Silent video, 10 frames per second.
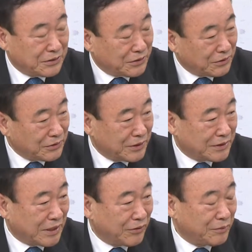경제,
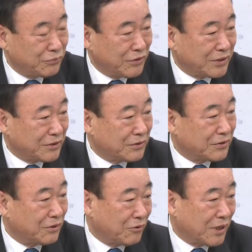사회, 문화적
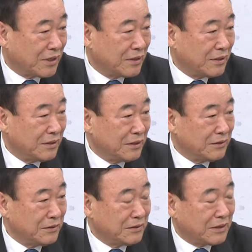결과
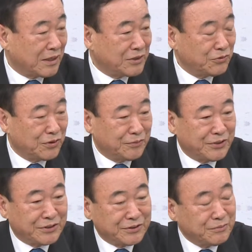이거는 타 시도에
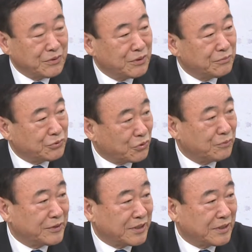비해서
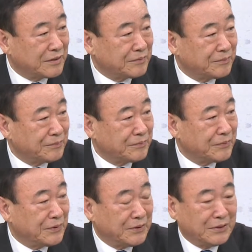부족합니다.
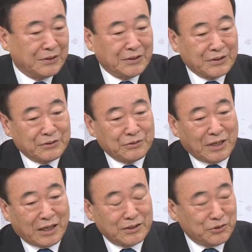네. 그리고
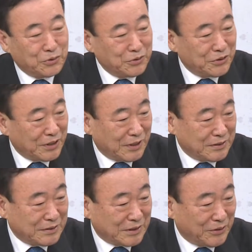안 좋은 여러
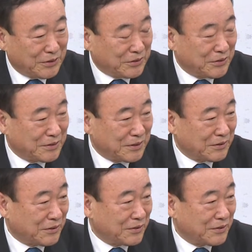가지 사회적
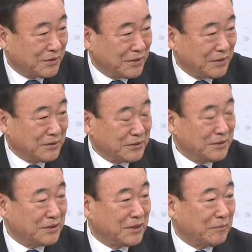현상들 이런
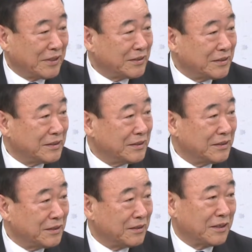것이 인천에 많이
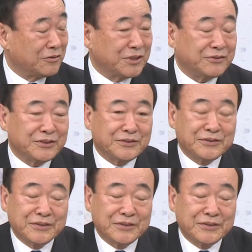일어나고 있고요.